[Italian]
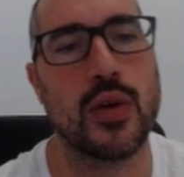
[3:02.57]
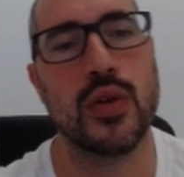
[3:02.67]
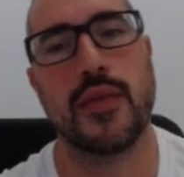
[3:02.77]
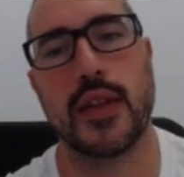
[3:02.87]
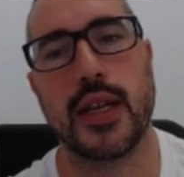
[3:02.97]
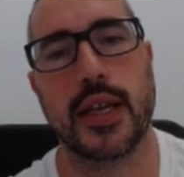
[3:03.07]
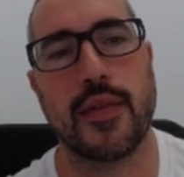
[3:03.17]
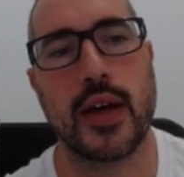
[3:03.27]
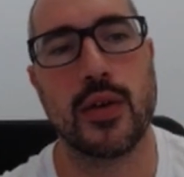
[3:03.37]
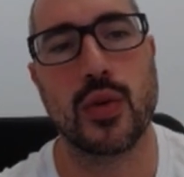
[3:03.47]
o difende il
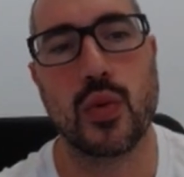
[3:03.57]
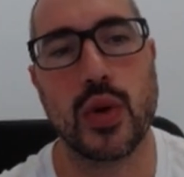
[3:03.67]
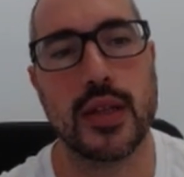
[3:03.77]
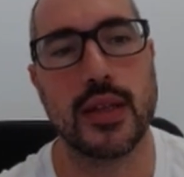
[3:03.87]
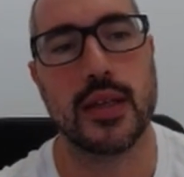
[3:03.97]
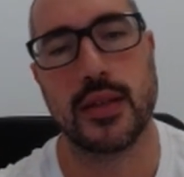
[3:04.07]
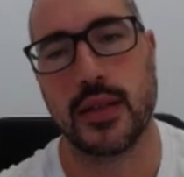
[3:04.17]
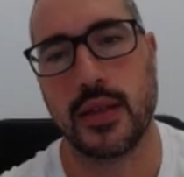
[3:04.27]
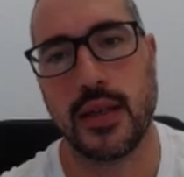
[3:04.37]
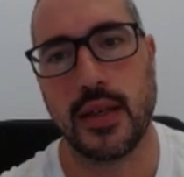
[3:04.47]
cavallo, quindi
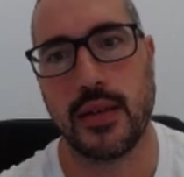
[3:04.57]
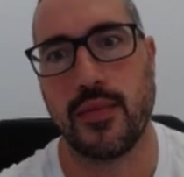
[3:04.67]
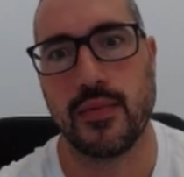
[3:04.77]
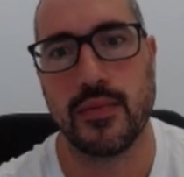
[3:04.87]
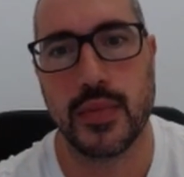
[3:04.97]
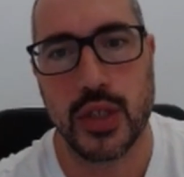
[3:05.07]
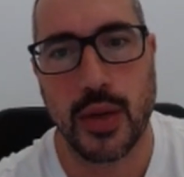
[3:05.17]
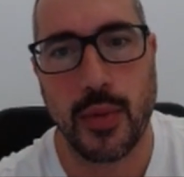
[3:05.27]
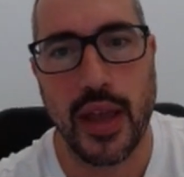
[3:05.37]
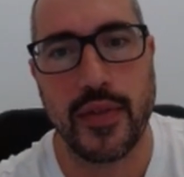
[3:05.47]
eh,
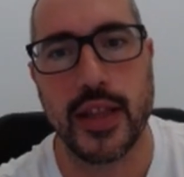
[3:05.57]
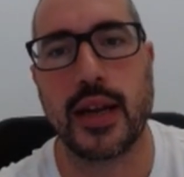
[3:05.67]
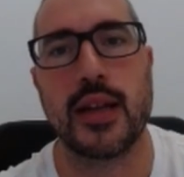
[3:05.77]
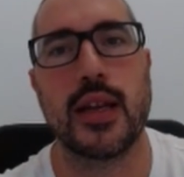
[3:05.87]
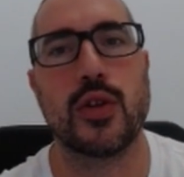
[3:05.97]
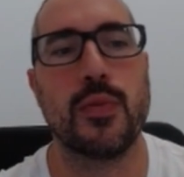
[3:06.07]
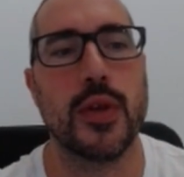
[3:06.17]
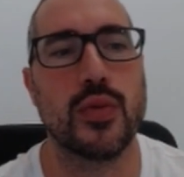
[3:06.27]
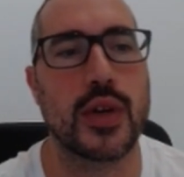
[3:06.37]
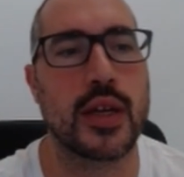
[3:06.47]
diciamo, evita la
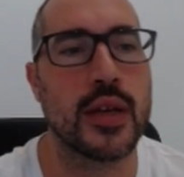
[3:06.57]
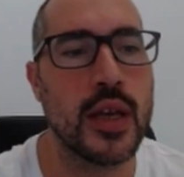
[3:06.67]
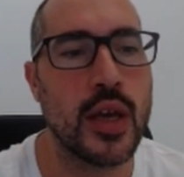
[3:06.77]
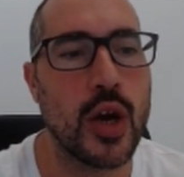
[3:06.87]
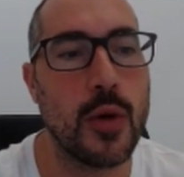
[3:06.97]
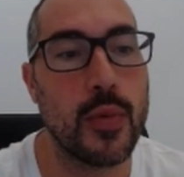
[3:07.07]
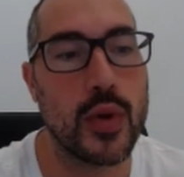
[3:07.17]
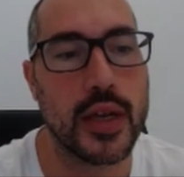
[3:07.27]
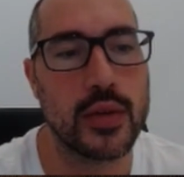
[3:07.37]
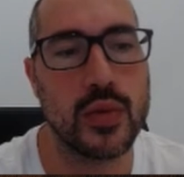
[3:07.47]
doppiatura,
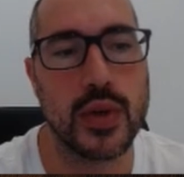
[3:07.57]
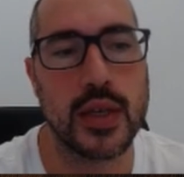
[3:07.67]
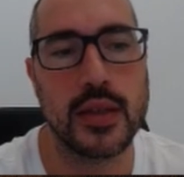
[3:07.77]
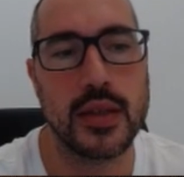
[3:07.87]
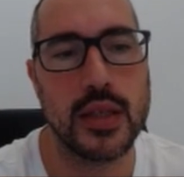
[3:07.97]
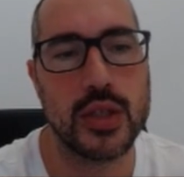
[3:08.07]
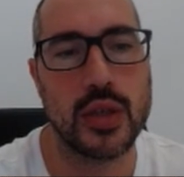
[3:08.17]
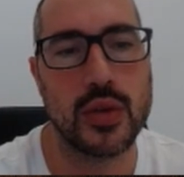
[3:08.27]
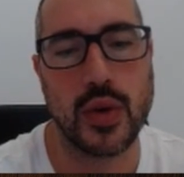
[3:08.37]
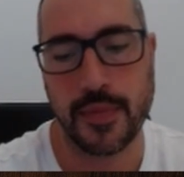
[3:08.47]
oppure cattura di
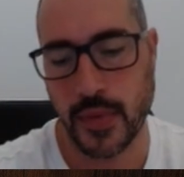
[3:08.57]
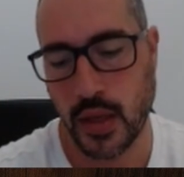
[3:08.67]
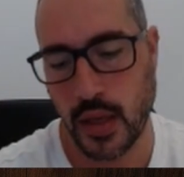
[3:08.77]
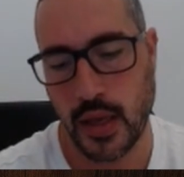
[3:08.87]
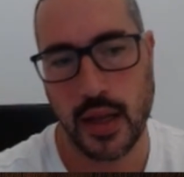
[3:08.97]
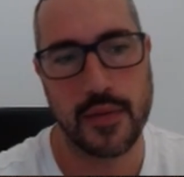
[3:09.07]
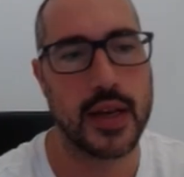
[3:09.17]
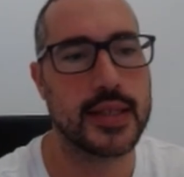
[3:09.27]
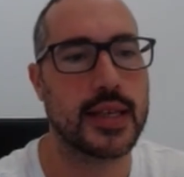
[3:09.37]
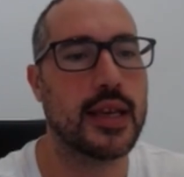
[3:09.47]
5.
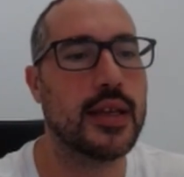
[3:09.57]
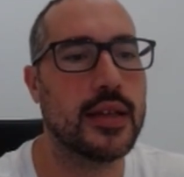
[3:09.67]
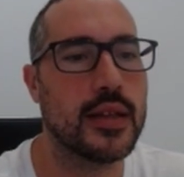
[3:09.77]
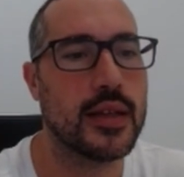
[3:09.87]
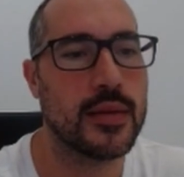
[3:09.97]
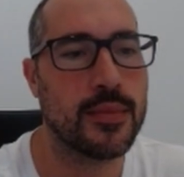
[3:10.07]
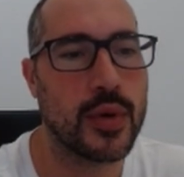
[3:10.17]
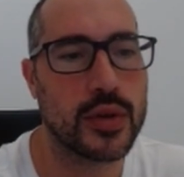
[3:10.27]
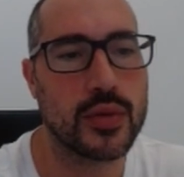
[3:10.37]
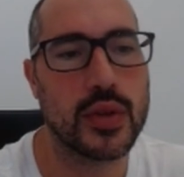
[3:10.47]
Alfiere 6
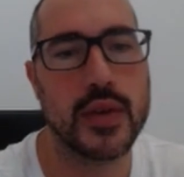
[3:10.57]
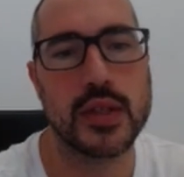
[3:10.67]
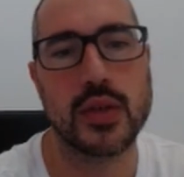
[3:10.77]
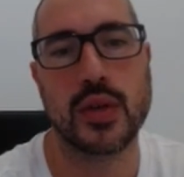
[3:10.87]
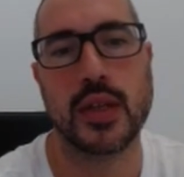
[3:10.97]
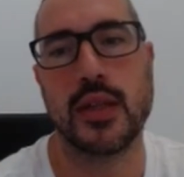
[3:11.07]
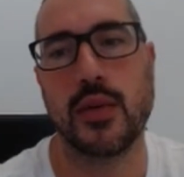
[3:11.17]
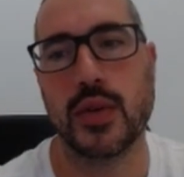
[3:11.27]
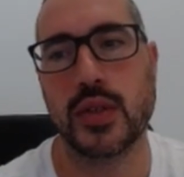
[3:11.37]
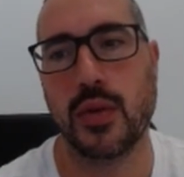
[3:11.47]
porta un difensore di
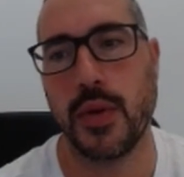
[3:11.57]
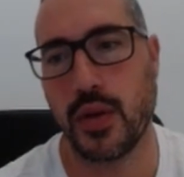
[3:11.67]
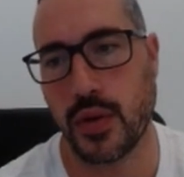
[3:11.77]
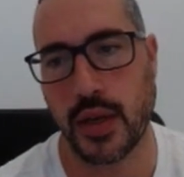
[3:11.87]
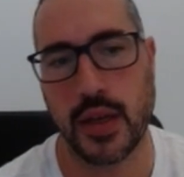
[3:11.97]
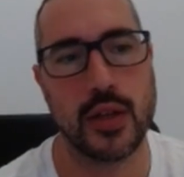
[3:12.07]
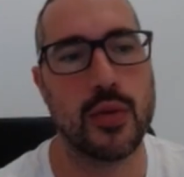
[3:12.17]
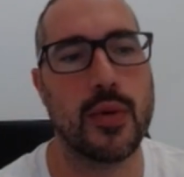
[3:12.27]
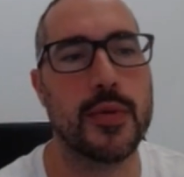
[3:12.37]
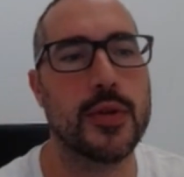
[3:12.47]
questo pedone e
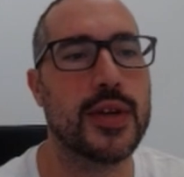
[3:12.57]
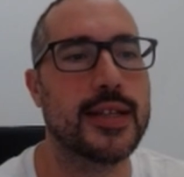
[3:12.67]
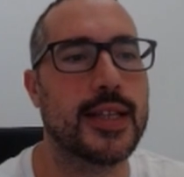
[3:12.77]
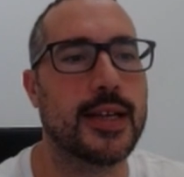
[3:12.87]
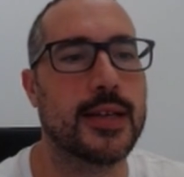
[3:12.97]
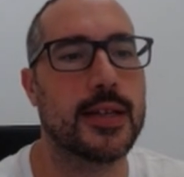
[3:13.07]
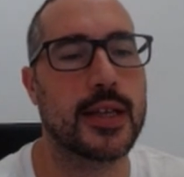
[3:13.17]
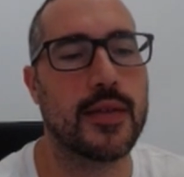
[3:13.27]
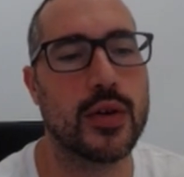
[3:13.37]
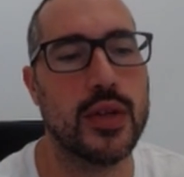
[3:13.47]
dopo pedone 3,
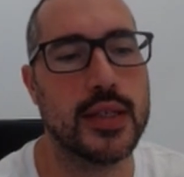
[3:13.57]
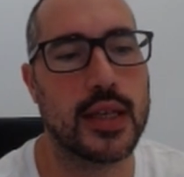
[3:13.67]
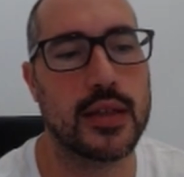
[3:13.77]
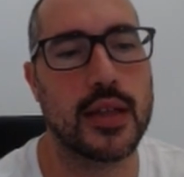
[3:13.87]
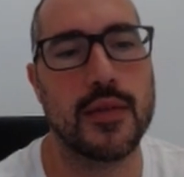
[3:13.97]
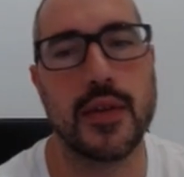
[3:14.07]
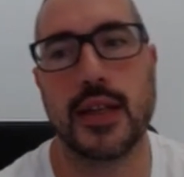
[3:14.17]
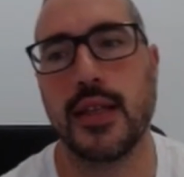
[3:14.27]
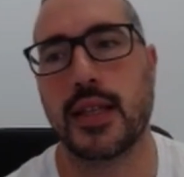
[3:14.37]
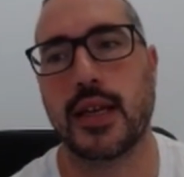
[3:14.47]
cavallo di 7, alfiere
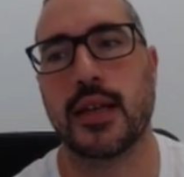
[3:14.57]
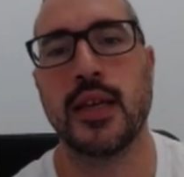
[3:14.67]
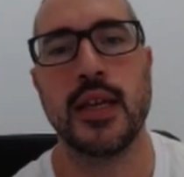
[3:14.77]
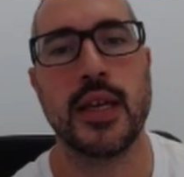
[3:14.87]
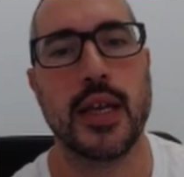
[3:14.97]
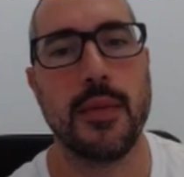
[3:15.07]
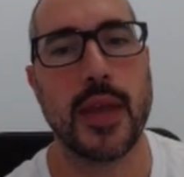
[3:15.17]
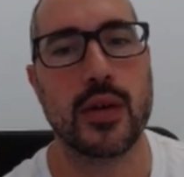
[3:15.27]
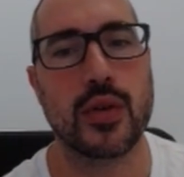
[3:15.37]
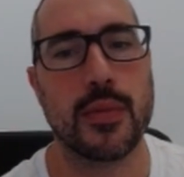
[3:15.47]
di 3, il
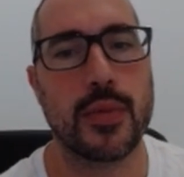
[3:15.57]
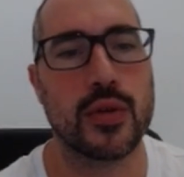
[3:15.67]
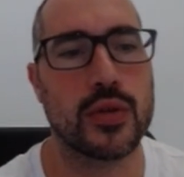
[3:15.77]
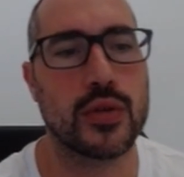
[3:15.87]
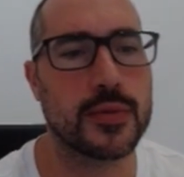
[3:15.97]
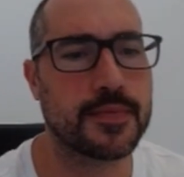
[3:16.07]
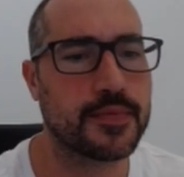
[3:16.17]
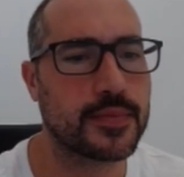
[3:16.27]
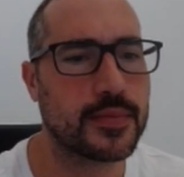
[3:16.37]
bianco è pronto